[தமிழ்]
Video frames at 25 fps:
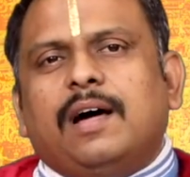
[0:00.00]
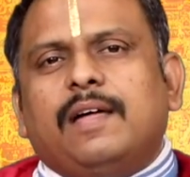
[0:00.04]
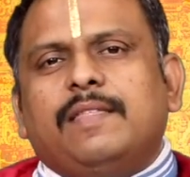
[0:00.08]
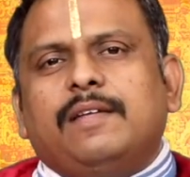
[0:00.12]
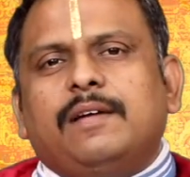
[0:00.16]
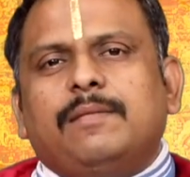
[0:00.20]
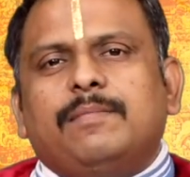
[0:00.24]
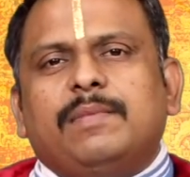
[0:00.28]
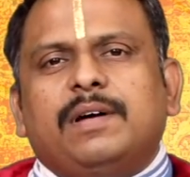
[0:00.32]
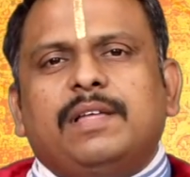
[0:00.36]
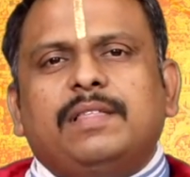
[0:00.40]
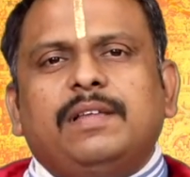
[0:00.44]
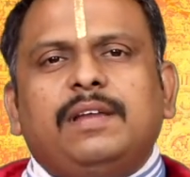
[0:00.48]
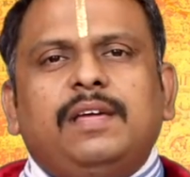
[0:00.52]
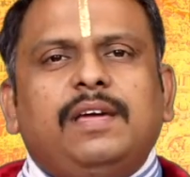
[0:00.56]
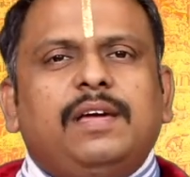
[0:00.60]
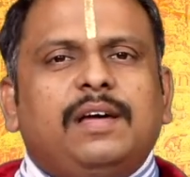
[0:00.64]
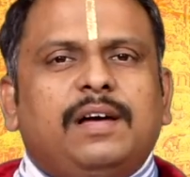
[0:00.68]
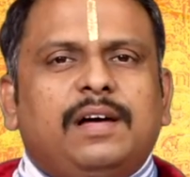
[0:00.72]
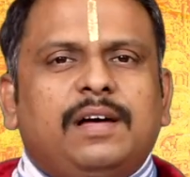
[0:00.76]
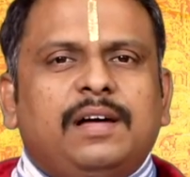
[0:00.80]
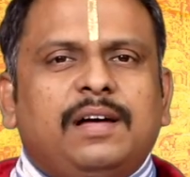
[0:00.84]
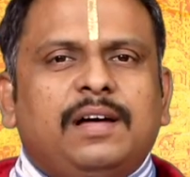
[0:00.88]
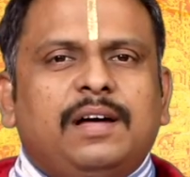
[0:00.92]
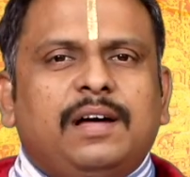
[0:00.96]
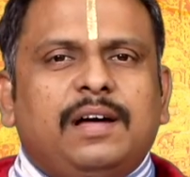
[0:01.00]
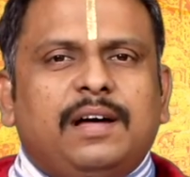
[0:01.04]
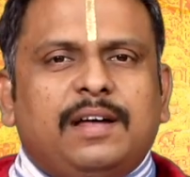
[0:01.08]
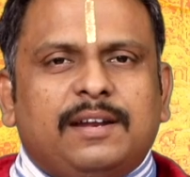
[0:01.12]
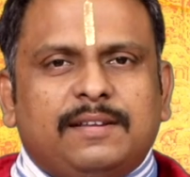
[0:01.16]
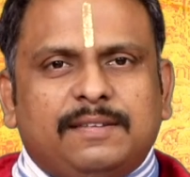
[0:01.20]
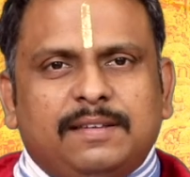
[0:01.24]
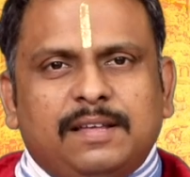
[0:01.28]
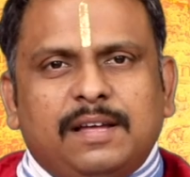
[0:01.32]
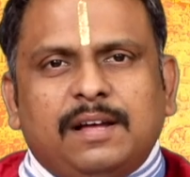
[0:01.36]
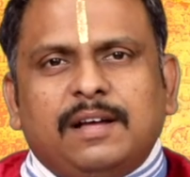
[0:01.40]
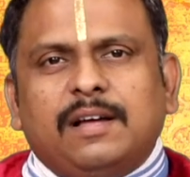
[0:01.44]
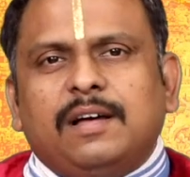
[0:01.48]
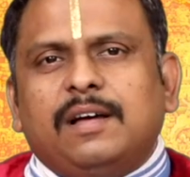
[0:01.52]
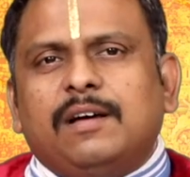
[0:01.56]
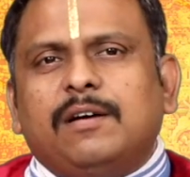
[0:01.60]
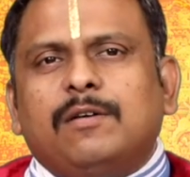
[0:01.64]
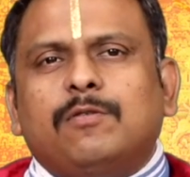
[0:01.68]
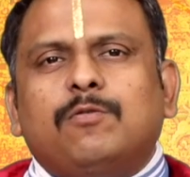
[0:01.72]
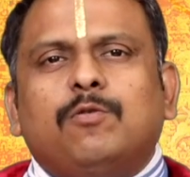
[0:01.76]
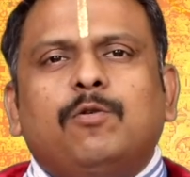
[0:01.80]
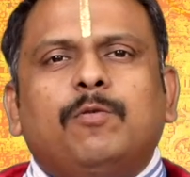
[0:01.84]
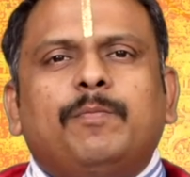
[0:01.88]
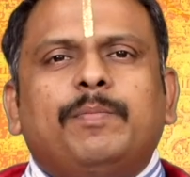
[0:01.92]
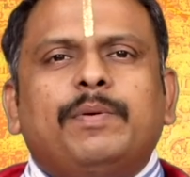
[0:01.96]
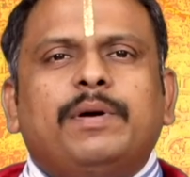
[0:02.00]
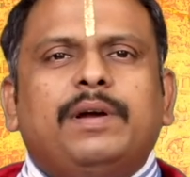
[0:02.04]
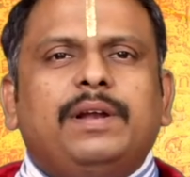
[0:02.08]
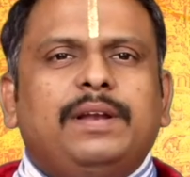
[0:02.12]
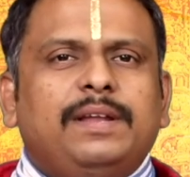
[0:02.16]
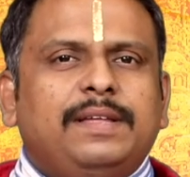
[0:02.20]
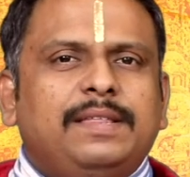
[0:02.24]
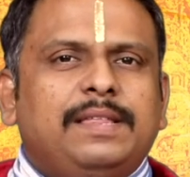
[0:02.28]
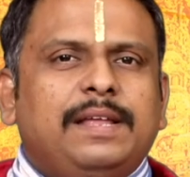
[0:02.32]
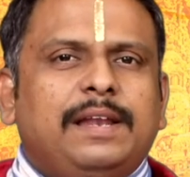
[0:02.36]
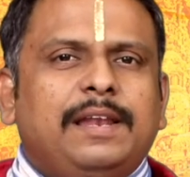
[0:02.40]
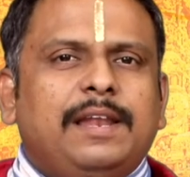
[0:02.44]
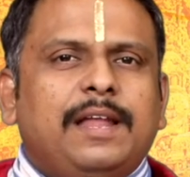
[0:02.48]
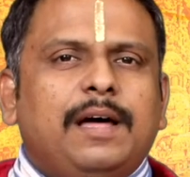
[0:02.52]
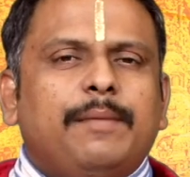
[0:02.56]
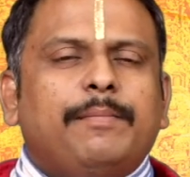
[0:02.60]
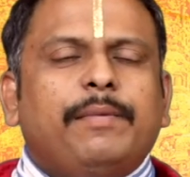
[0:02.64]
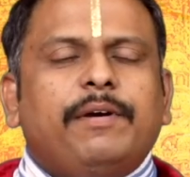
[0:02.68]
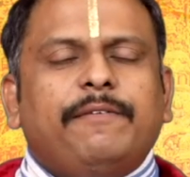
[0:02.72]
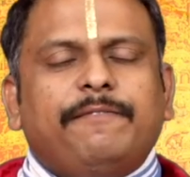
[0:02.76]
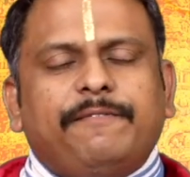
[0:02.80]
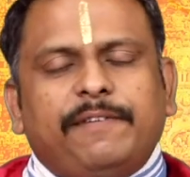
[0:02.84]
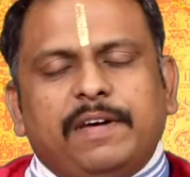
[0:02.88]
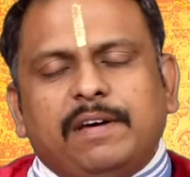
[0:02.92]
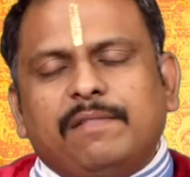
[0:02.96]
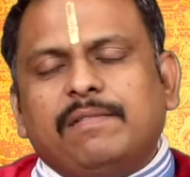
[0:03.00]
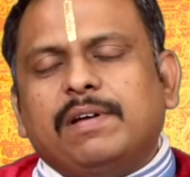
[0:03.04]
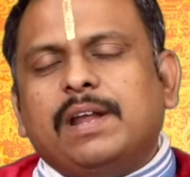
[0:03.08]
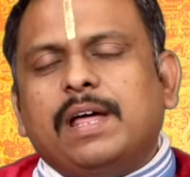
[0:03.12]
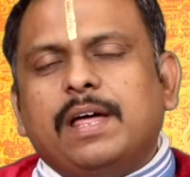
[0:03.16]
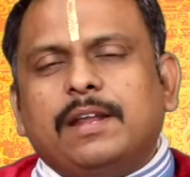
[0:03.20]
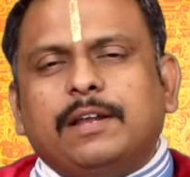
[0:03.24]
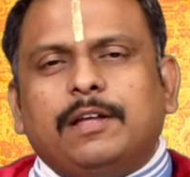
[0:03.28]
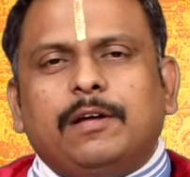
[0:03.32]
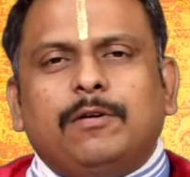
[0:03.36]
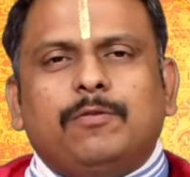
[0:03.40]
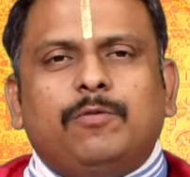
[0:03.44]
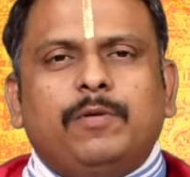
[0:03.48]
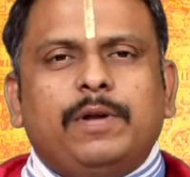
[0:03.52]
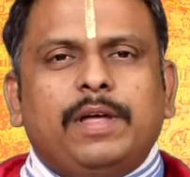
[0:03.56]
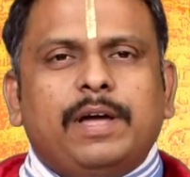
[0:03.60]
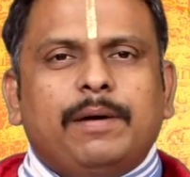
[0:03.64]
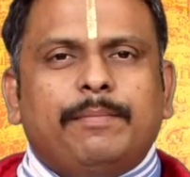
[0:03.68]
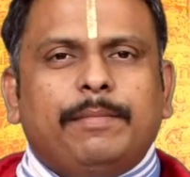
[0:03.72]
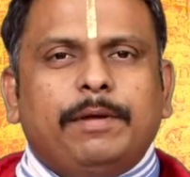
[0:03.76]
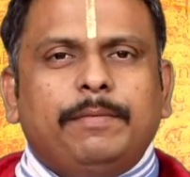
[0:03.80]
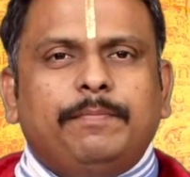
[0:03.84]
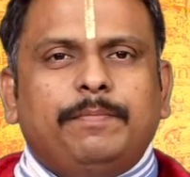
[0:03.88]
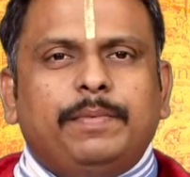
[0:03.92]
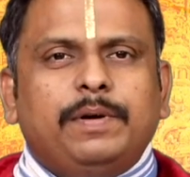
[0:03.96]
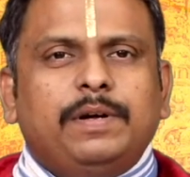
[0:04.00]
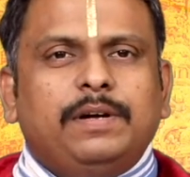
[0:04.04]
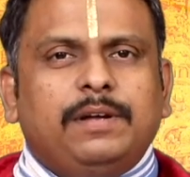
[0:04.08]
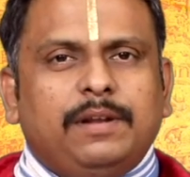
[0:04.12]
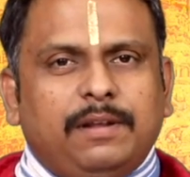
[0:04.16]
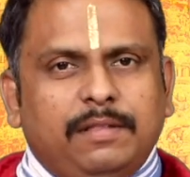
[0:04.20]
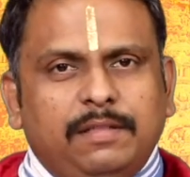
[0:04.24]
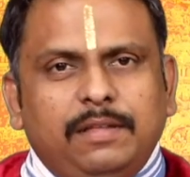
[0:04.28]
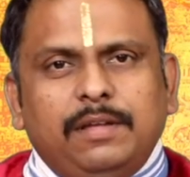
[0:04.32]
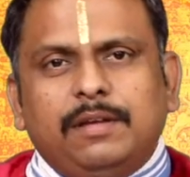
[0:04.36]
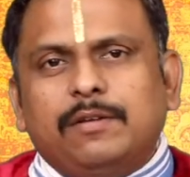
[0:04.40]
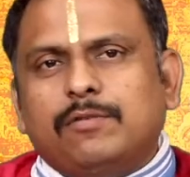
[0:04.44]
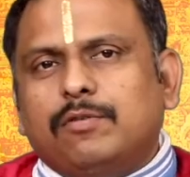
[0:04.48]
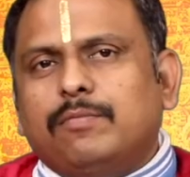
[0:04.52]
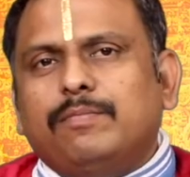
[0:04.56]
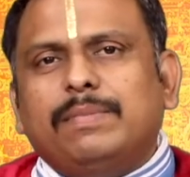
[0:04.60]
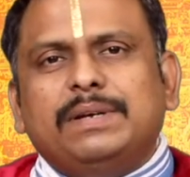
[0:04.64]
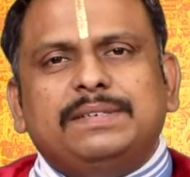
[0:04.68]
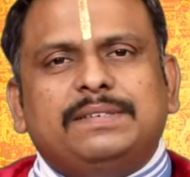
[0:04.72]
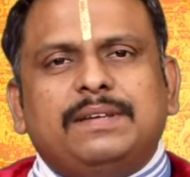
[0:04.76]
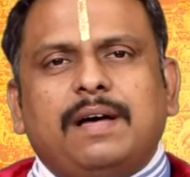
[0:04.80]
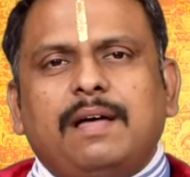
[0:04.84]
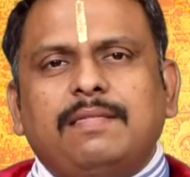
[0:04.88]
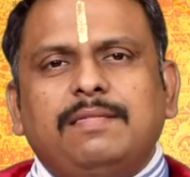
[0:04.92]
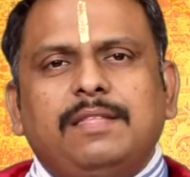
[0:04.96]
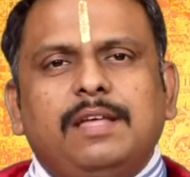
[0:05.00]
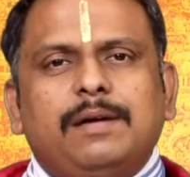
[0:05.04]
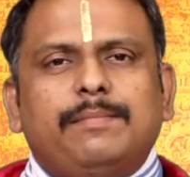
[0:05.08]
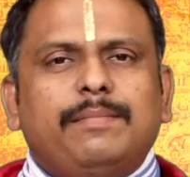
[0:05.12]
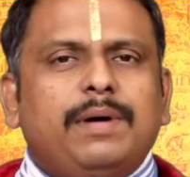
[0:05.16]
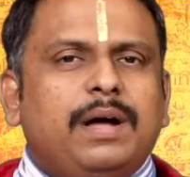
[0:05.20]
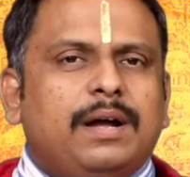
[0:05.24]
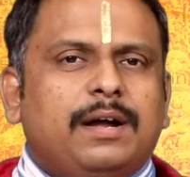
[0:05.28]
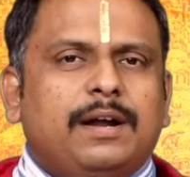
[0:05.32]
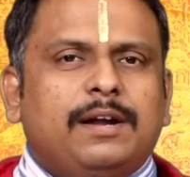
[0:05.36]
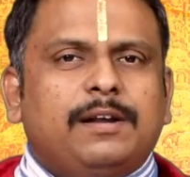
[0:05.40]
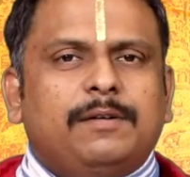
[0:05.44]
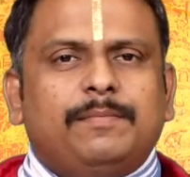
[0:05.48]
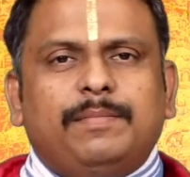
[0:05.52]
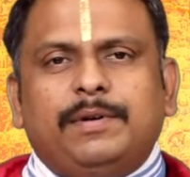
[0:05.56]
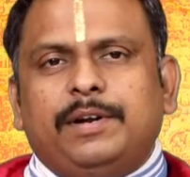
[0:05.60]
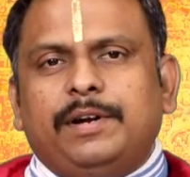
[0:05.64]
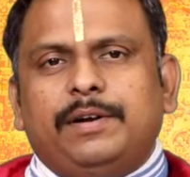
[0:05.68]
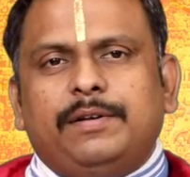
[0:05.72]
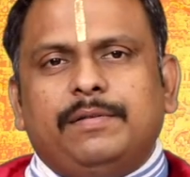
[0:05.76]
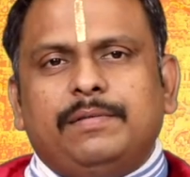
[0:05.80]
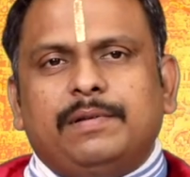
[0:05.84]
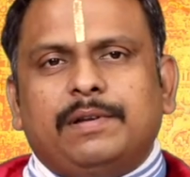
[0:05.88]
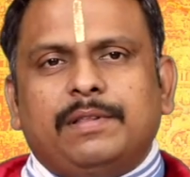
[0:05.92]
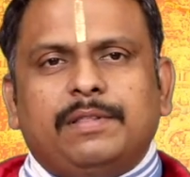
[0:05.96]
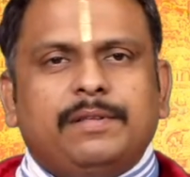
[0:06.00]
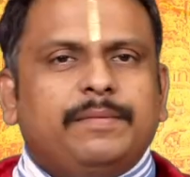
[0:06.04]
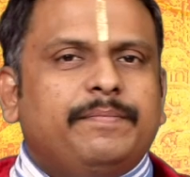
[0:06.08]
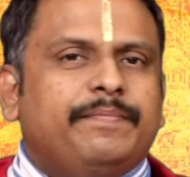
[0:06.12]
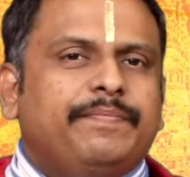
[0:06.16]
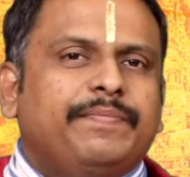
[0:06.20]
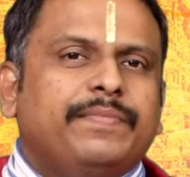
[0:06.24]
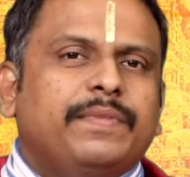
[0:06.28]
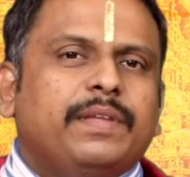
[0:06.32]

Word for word: அதே மாதிரி அரசாங்க கோப்புகள் இதெல்லாமே ஃபேவராக இருக்கக்கூடிய அமைப்புங்கிறது ரொம்ப சாத்தியமாக காணப்பட்டுட்டு வருது